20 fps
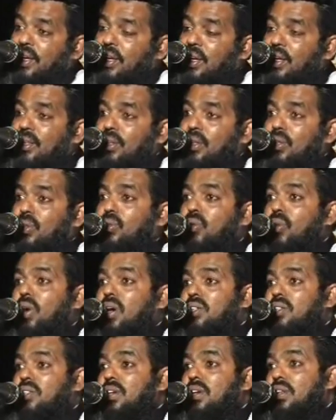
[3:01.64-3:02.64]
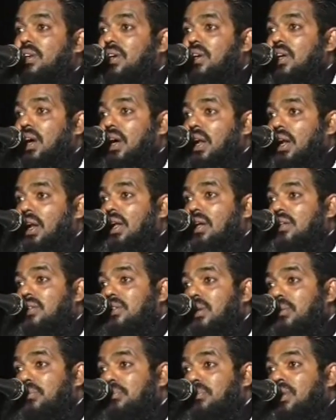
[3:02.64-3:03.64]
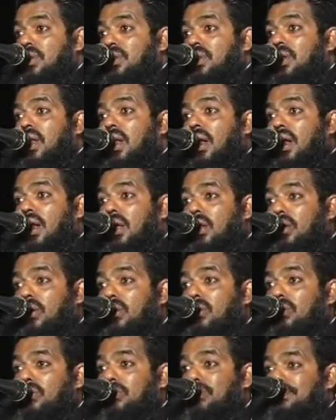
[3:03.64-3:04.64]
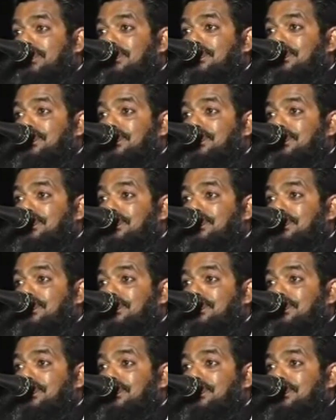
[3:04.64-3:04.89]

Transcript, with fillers: கையேந்தி துவா செய்துக யாரெல்லாம் செம்பருத்தி நல்லா இருக்கணும்